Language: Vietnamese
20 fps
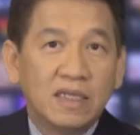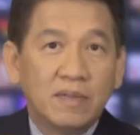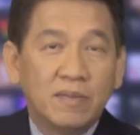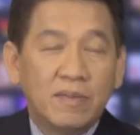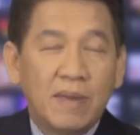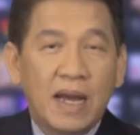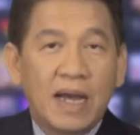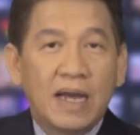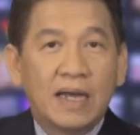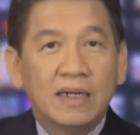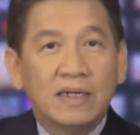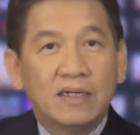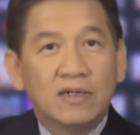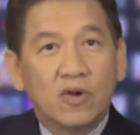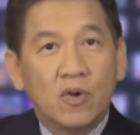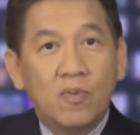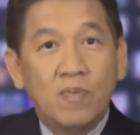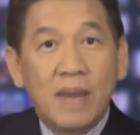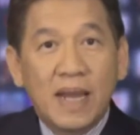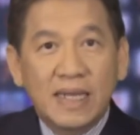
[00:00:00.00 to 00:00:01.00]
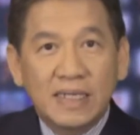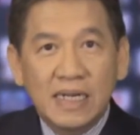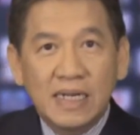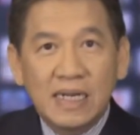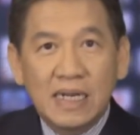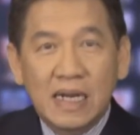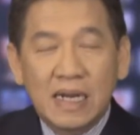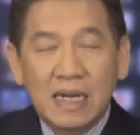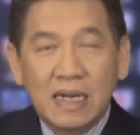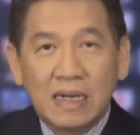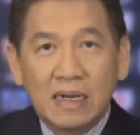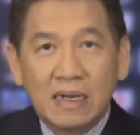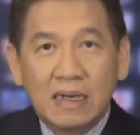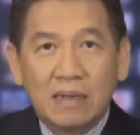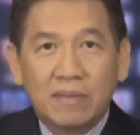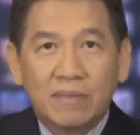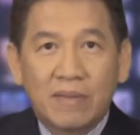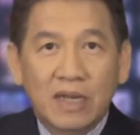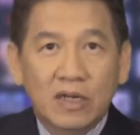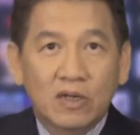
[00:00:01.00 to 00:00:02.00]
nhưng mà cũng may đó là
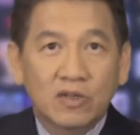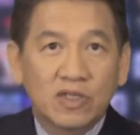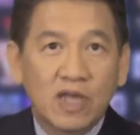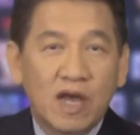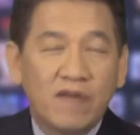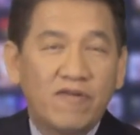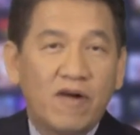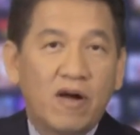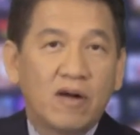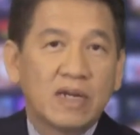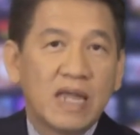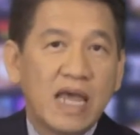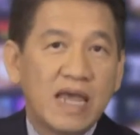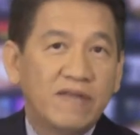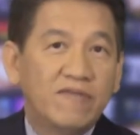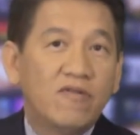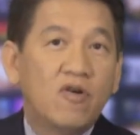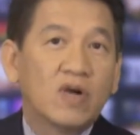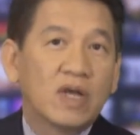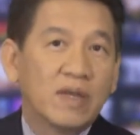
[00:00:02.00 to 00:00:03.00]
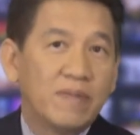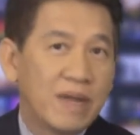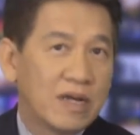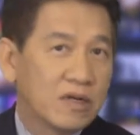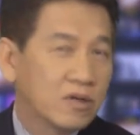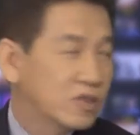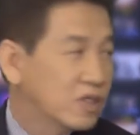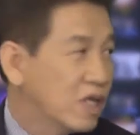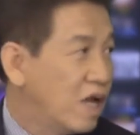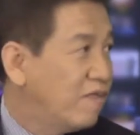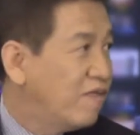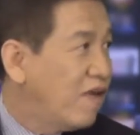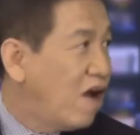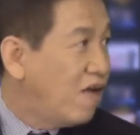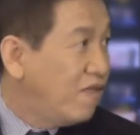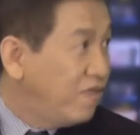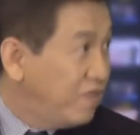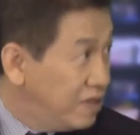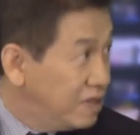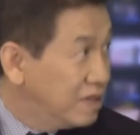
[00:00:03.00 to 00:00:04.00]
ờ, Microsoft họ để vô cái Microsoft
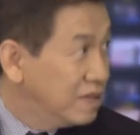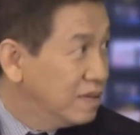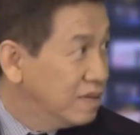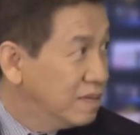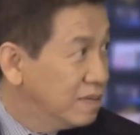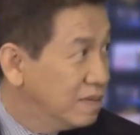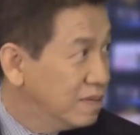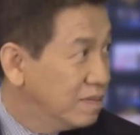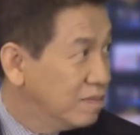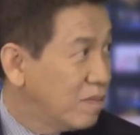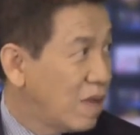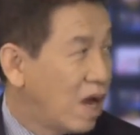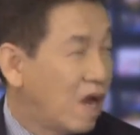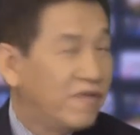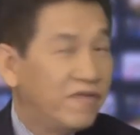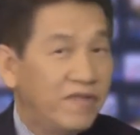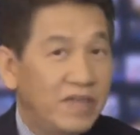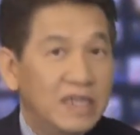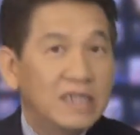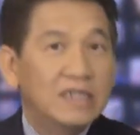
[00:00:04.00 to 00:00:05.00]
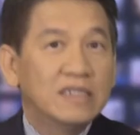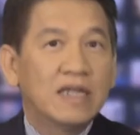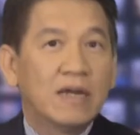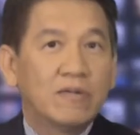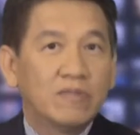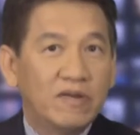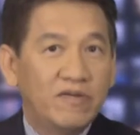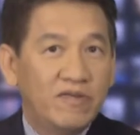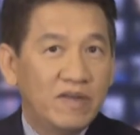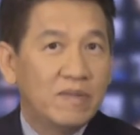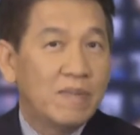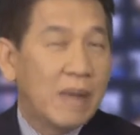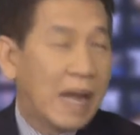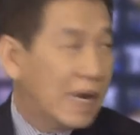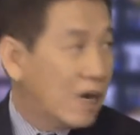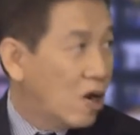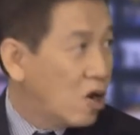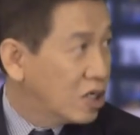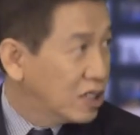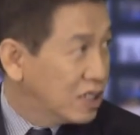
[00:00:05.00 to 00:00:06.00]
Office ừ. mà họ viết trong cái phiên
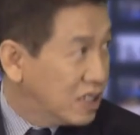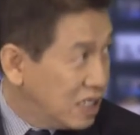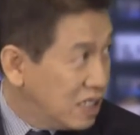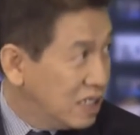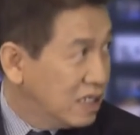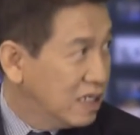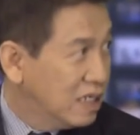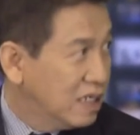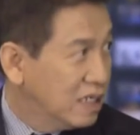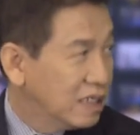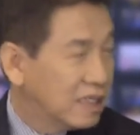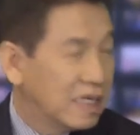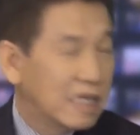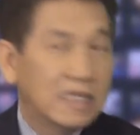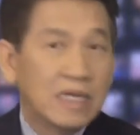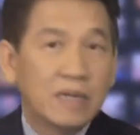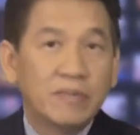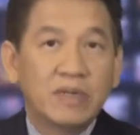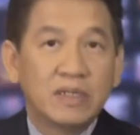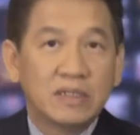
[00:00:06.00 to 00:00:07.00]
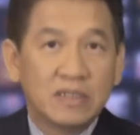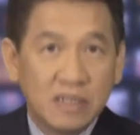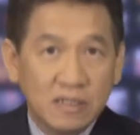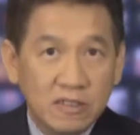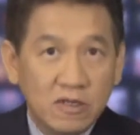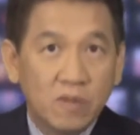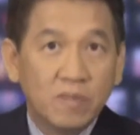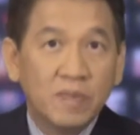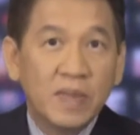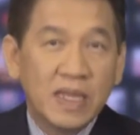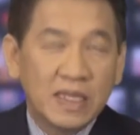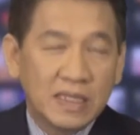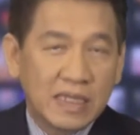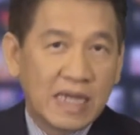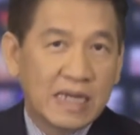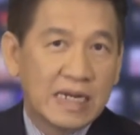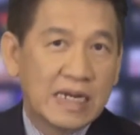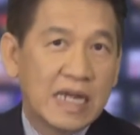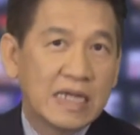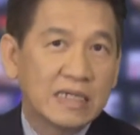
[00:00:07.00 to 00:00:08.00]
bản RT à. để cho mình sử dụng
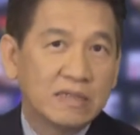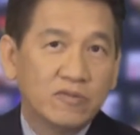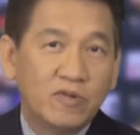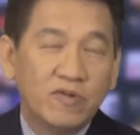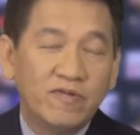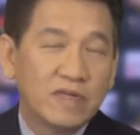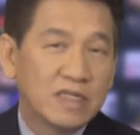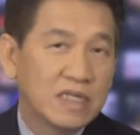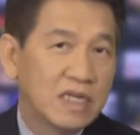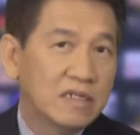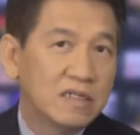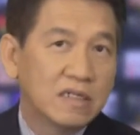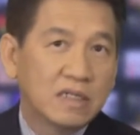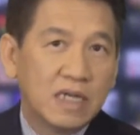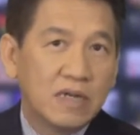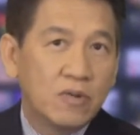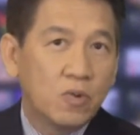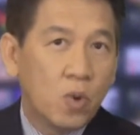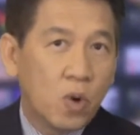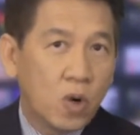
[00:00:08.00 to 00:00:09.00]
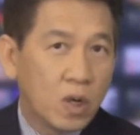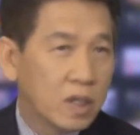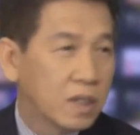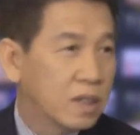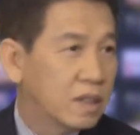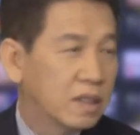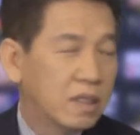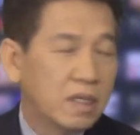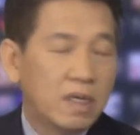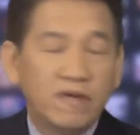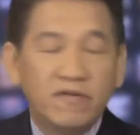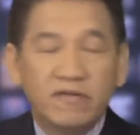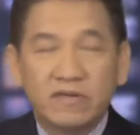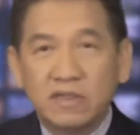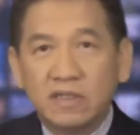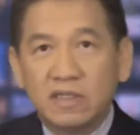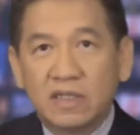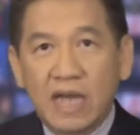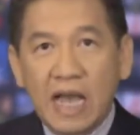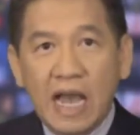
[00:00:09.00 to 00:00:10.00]
thành ra quý vị sẽ được cái Word có
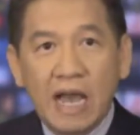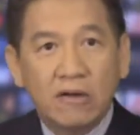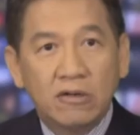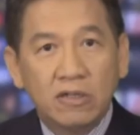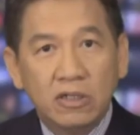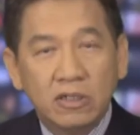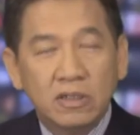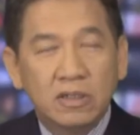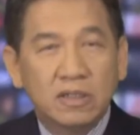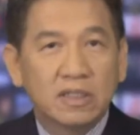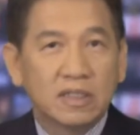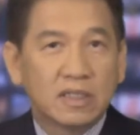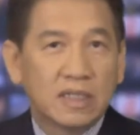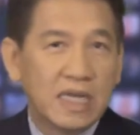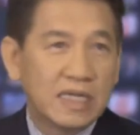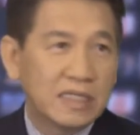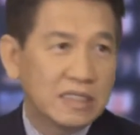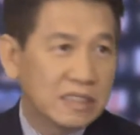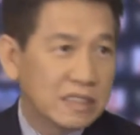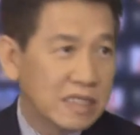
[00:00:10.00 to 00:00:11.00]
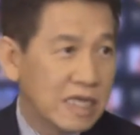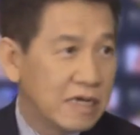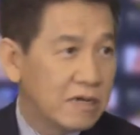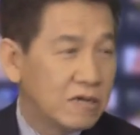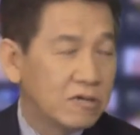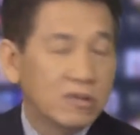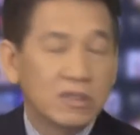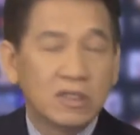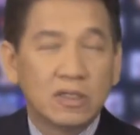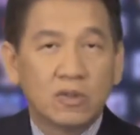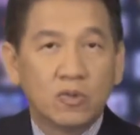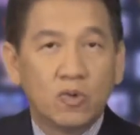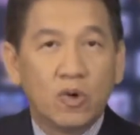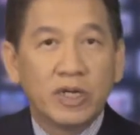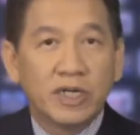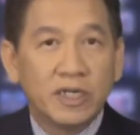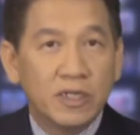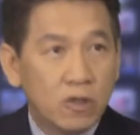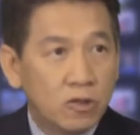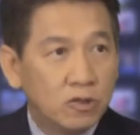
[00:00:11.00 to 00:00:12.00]
được Outlook được Excel được
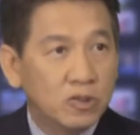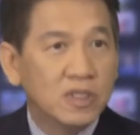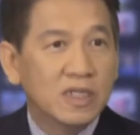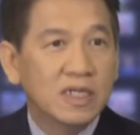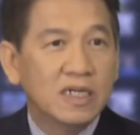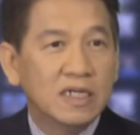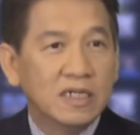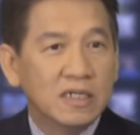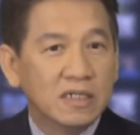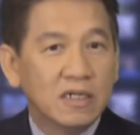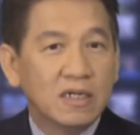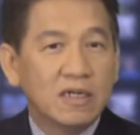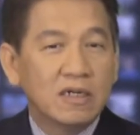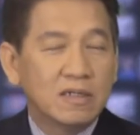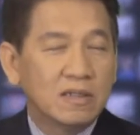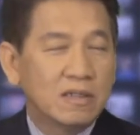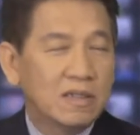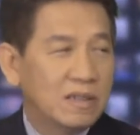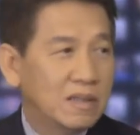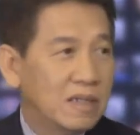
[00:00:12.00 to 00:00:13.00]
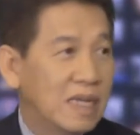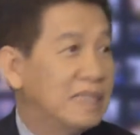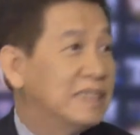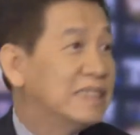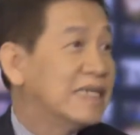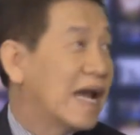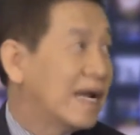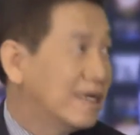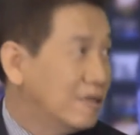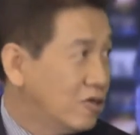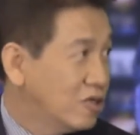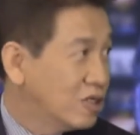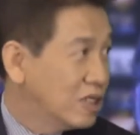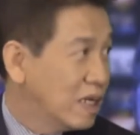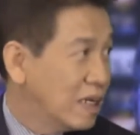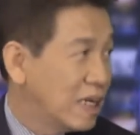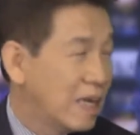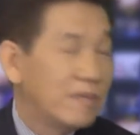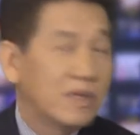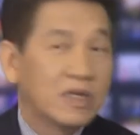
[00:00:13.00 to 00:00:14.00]
OneNote nó, nó đến sẵn rồi
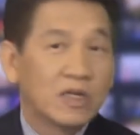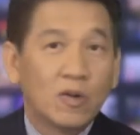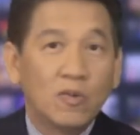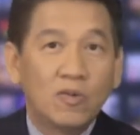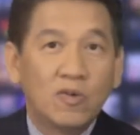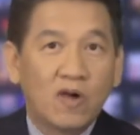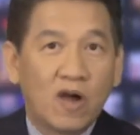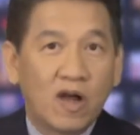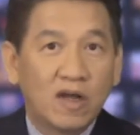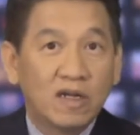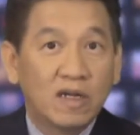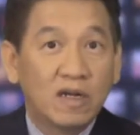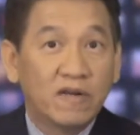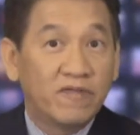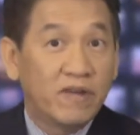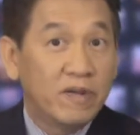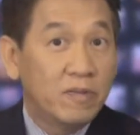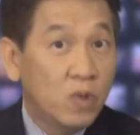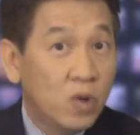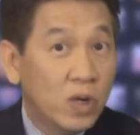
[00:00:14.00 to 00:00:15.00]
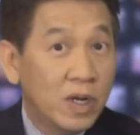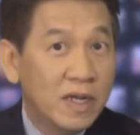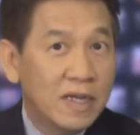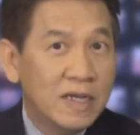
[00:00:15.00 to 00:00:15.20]
thành ừ. ra mình cũng khỏi cần phải mua